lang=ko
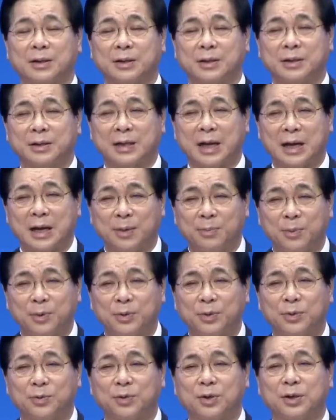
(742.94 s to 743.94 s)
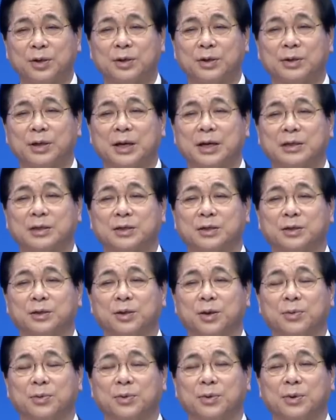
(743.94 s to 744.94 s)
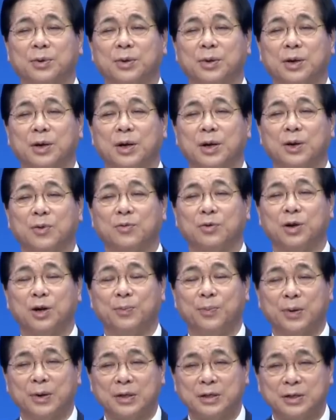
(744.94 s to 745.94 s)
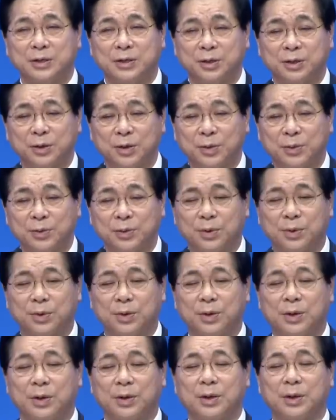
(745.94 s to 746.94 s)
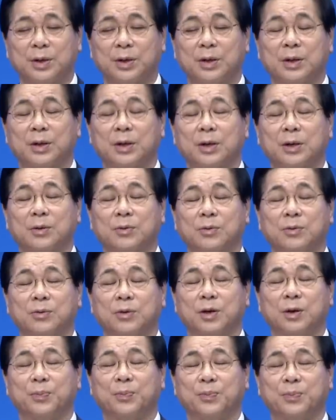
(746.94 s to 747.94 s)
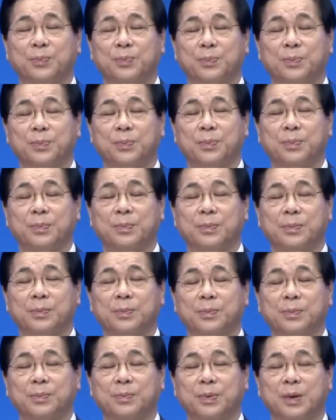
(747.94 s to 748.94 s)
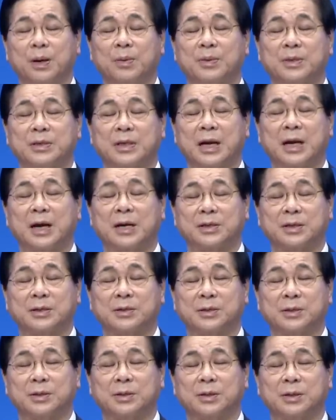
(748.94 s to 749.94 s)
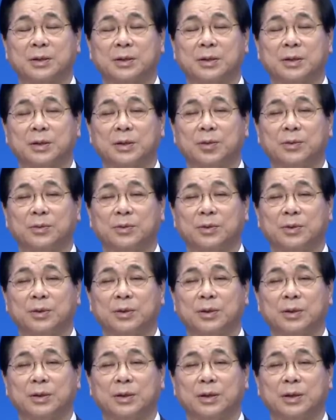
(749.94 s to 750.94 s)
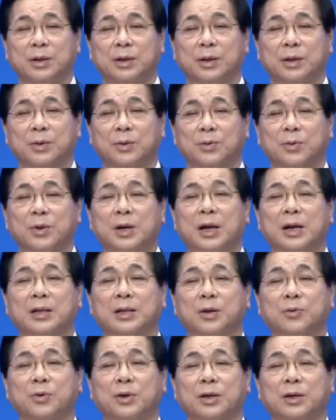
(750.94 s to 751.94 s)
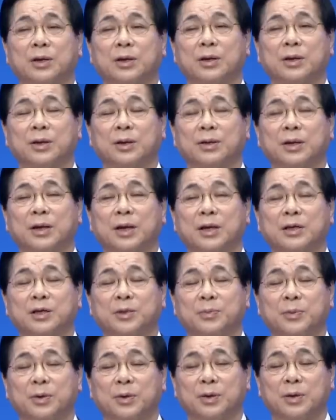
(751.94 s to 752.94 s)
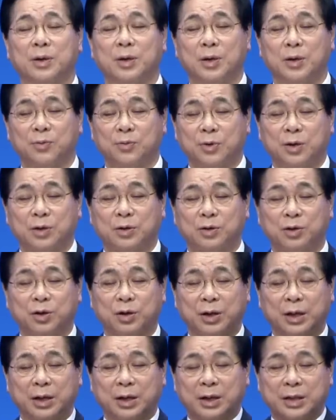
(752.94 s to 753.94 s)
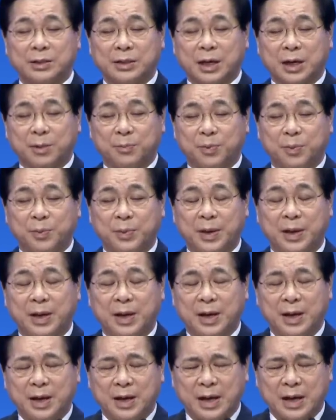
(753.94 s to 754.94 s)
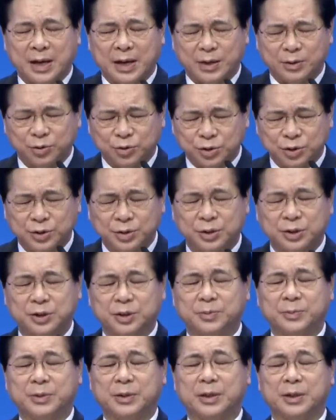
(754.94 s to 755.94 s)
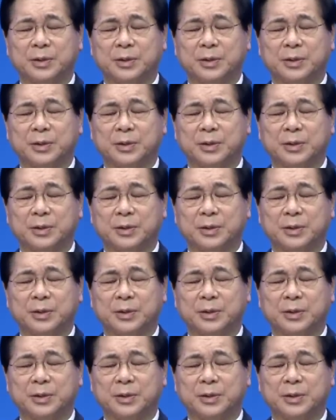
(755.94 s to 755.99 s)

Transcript: 단 한 번도 우리 곁을 떠나신 적이 없고 우리를 버리신 적이 없고 우리를 변함없이 사랑하셔서 고난할 때 우리 곁에 계시며 우리 그의 사랑의 품에 안아주시는 것입니다.